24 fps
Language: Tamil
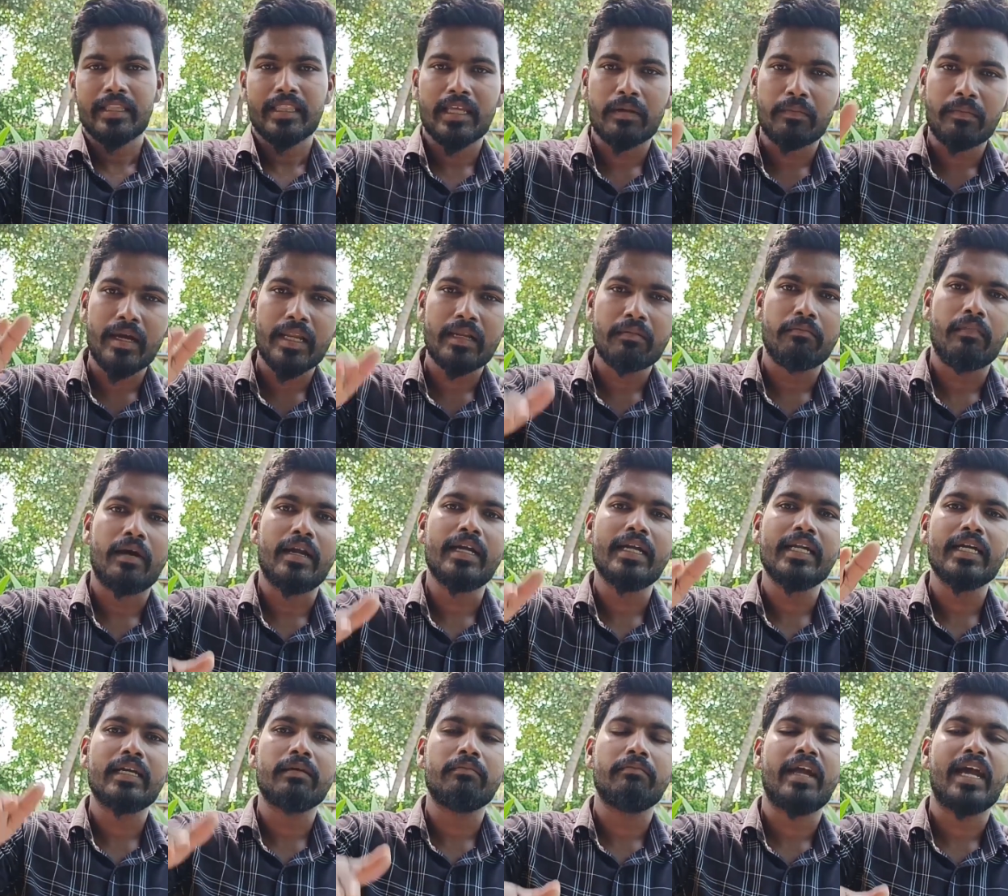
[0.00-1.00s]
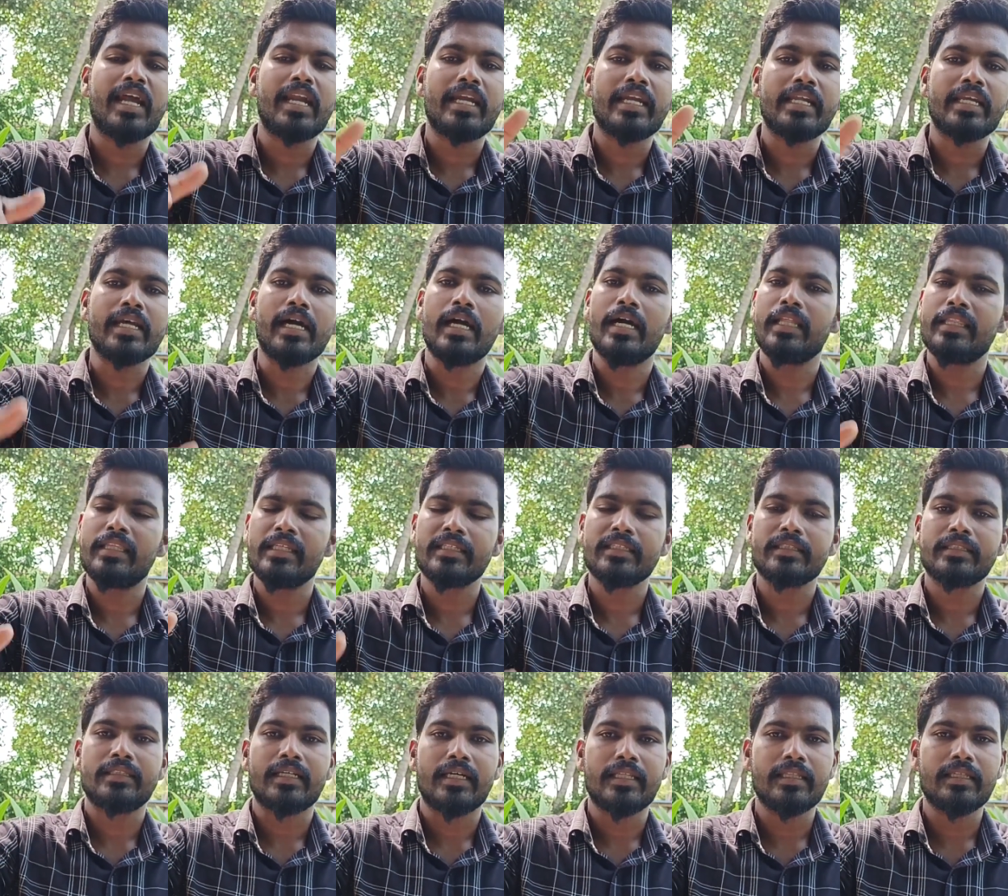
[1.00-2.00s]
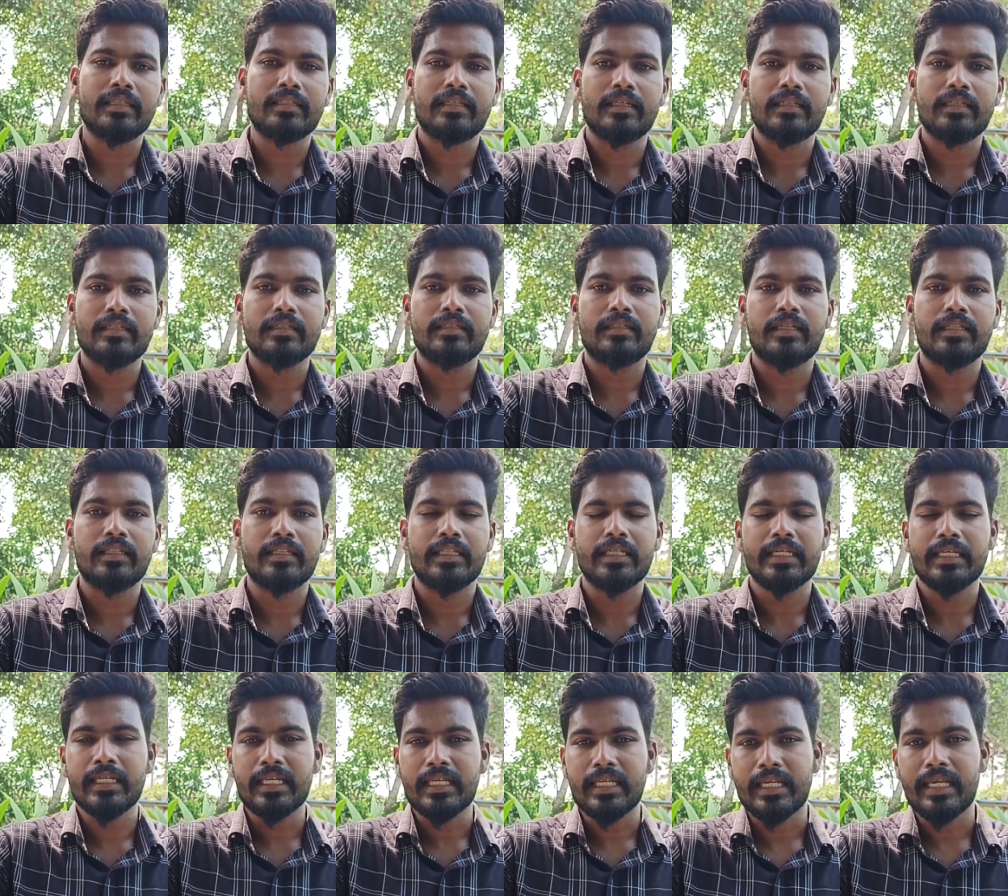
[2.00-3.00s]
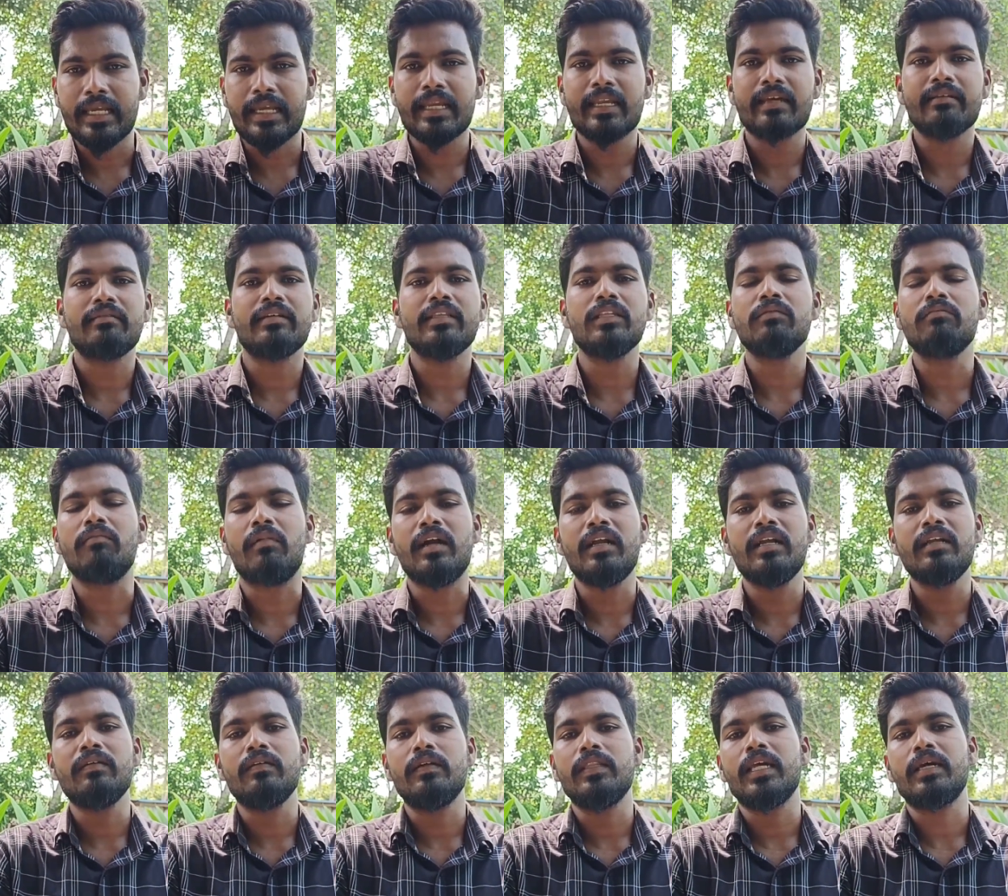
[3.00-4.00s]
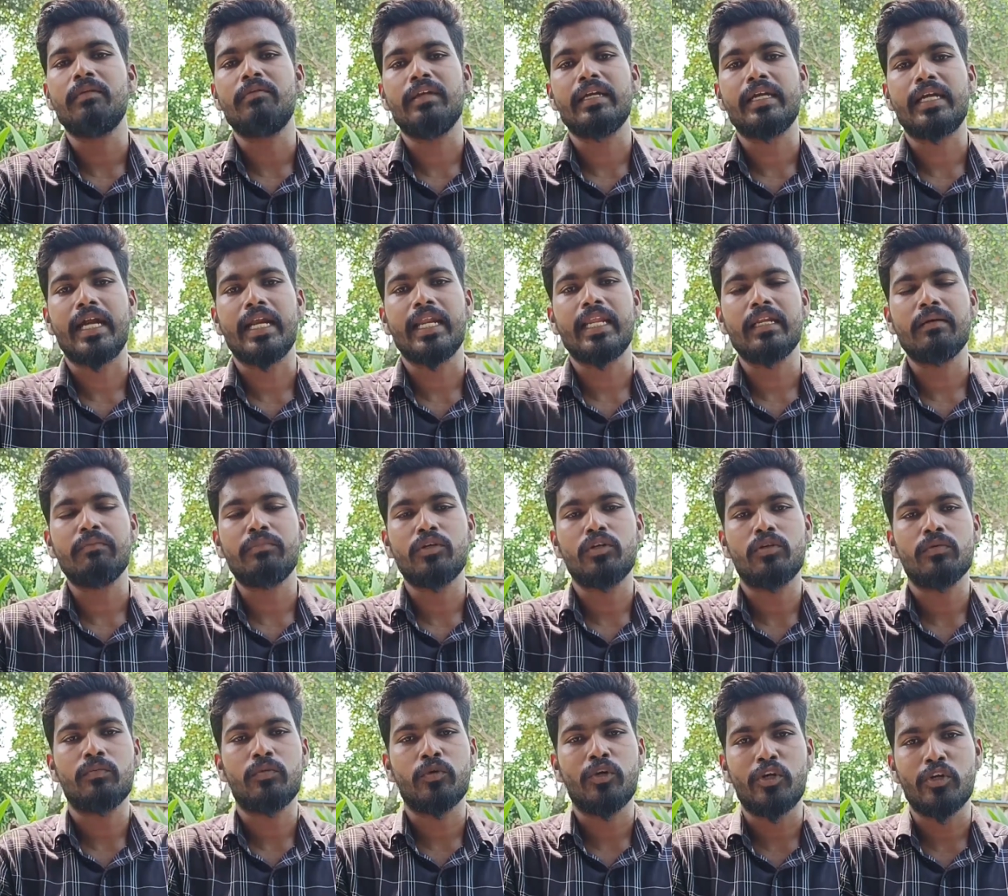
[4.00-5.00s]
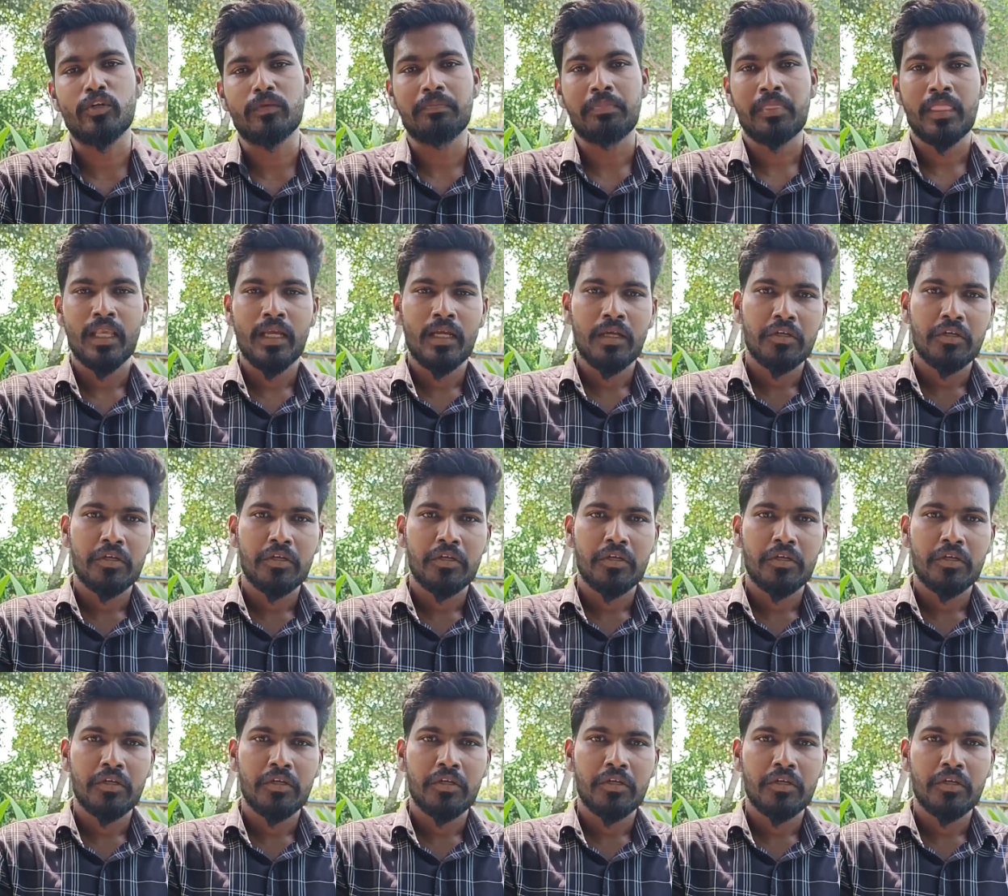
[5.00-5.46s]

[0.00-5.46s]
இந்த மாதிரி மண்ணுக்கு மேலே நீங்கள் அழுத்தத்தை தந்து தந்து தந்து கீழே வந்து மண் வந்து அப்படியே கடினப்பட்டு போயிடும்